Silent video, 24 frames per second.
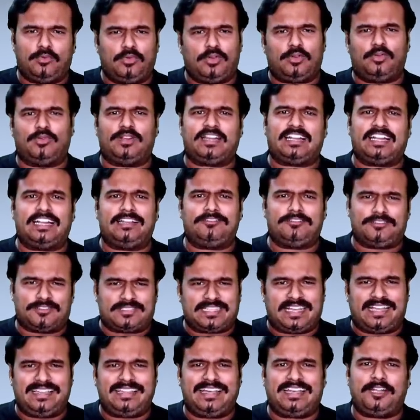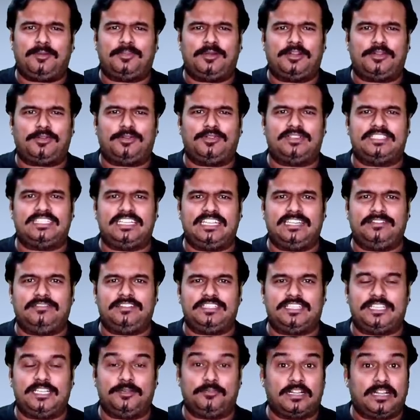ஒரு ஒரு கணவர் சாதாரண பண்ணுற ஒரு சின்ன
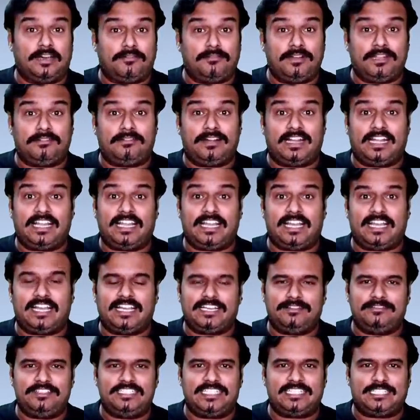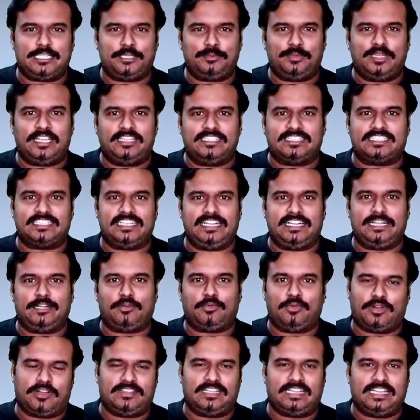விஷயம் பட் அவ்வளோ அழகாக விஜய் சேதுபதி இந்த
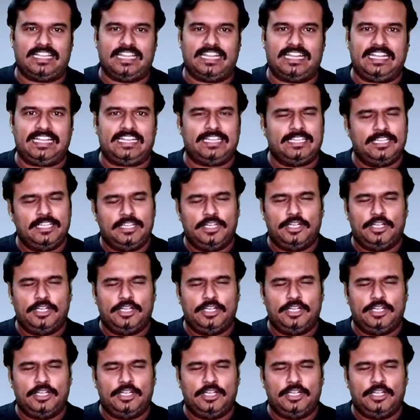ஸ்க்ரீனில் கொண்டு வந்திருந்தார்